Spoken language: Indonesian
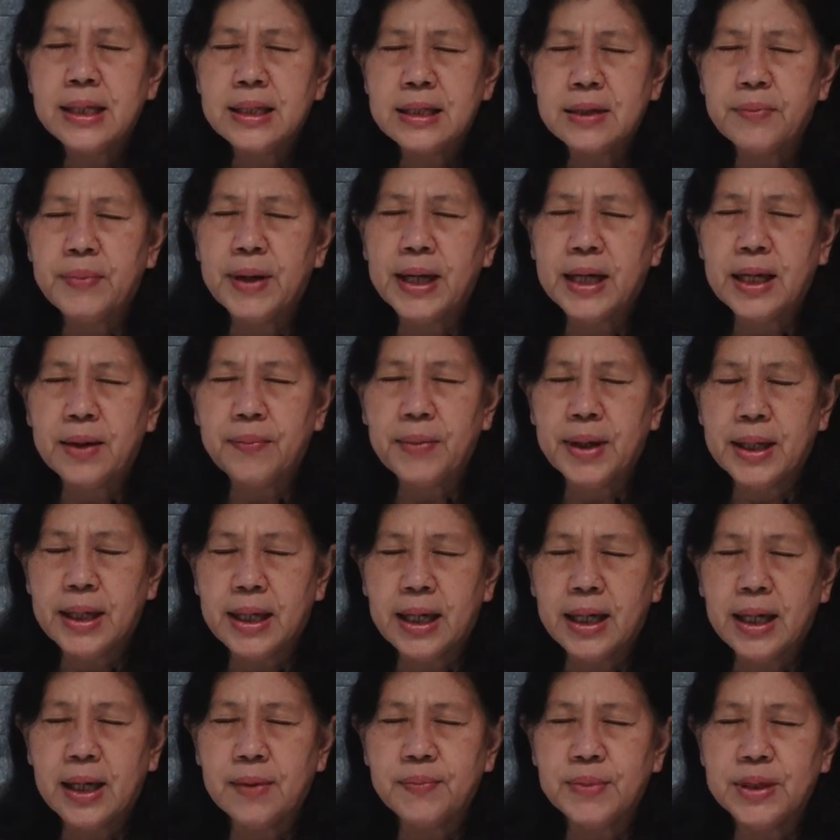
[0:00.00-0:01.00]

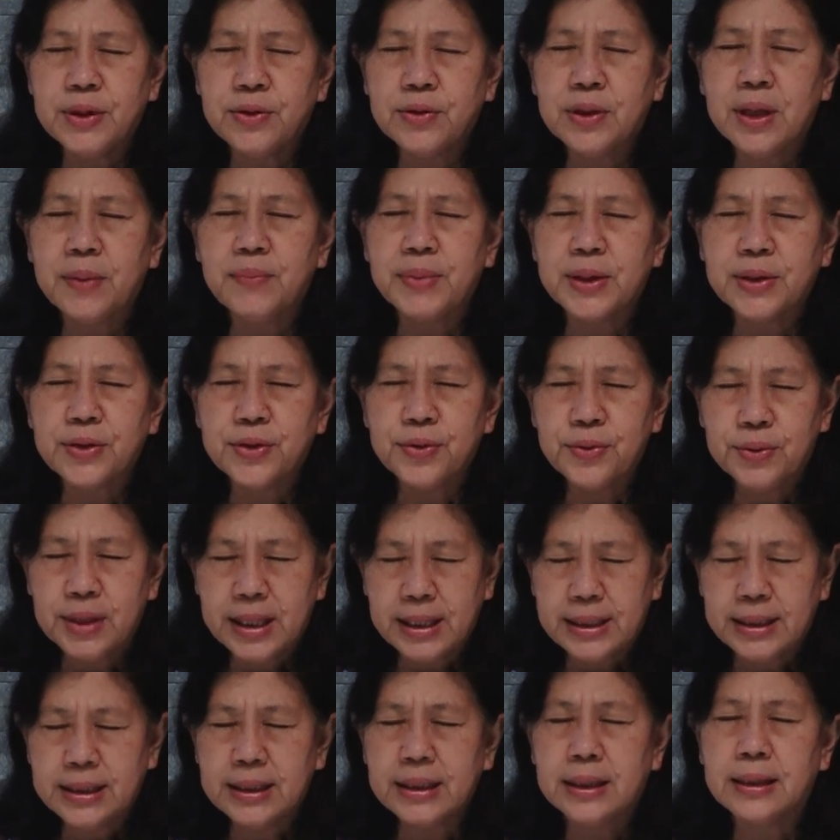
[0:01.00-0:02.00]
sebagaimana kami juga
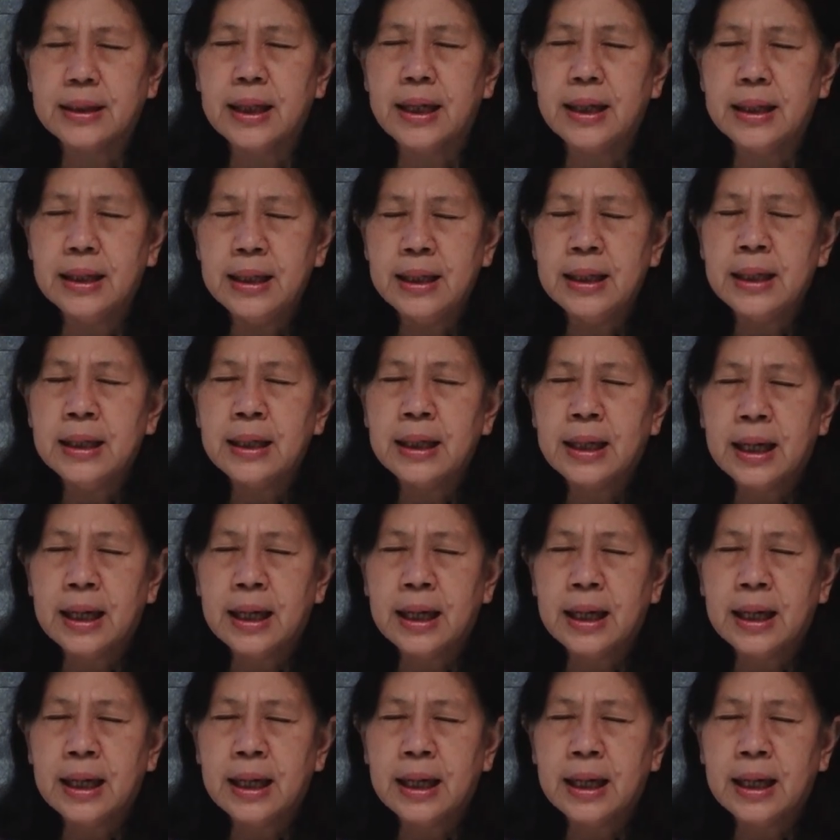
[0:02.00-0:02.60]
bersukacita